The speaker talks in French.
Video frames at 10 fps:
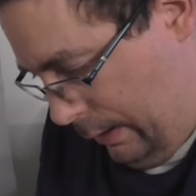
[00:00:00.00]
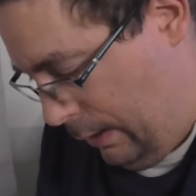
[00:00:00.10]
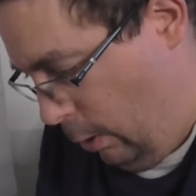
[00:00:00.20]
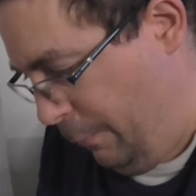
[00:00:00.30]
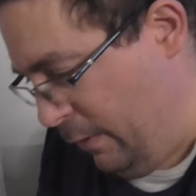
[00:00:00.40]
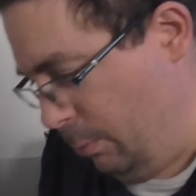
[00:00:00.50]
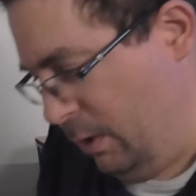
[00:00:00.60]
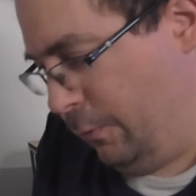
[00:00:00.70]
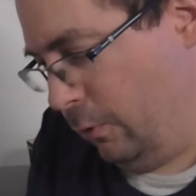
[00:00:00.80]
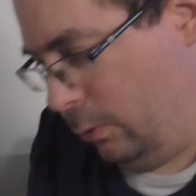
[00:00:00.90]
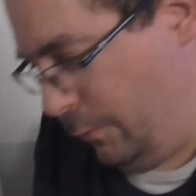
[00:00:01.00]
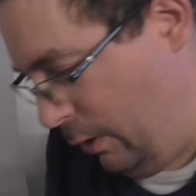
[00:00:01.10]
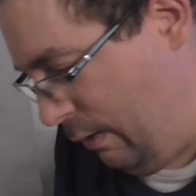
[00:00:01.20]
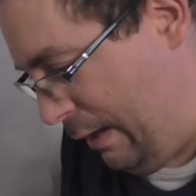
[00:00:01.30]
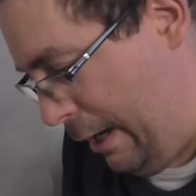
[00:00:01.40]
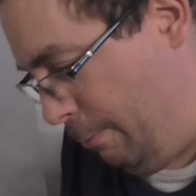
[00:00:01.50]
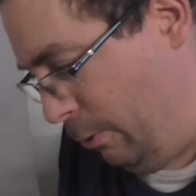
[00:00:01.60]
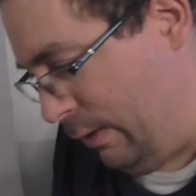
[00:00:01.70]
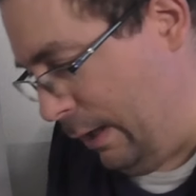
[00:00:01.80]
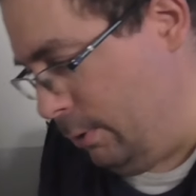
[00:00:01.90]
Alors en fait, Dominique Forest est
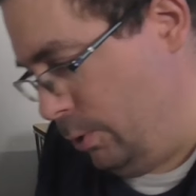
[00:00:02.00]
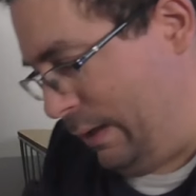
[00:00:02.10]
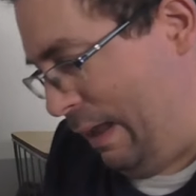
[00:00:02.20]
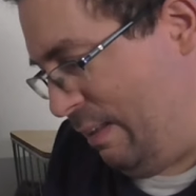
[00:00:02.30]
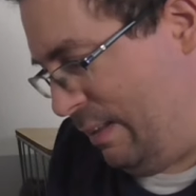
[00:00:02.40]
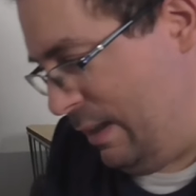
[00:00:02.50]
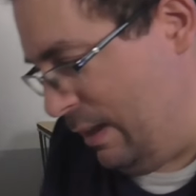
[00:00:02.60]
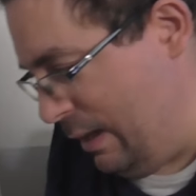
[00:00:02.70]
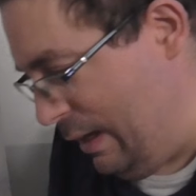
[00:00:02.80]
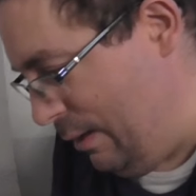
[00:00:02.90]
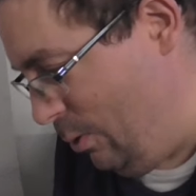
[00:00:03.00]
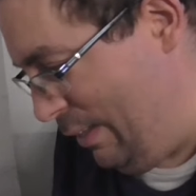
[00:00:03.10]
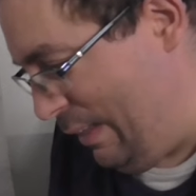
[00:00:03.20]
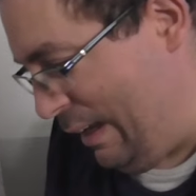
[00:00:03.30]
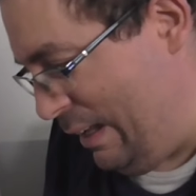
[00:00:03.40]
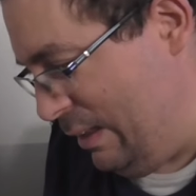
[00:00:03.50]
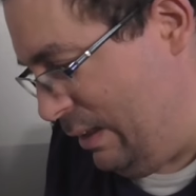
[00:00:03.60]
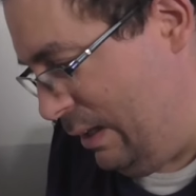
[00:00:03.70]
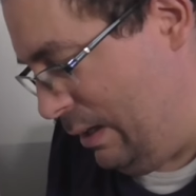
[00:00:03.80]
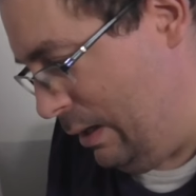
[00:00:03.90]
responsable de casting et de
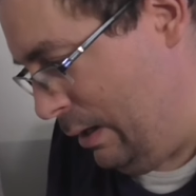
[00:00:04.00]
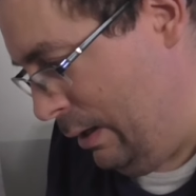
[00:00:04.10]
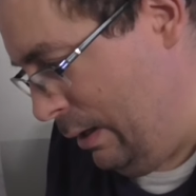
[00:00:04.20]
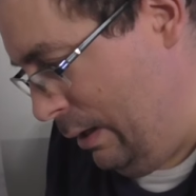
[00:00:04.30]
training,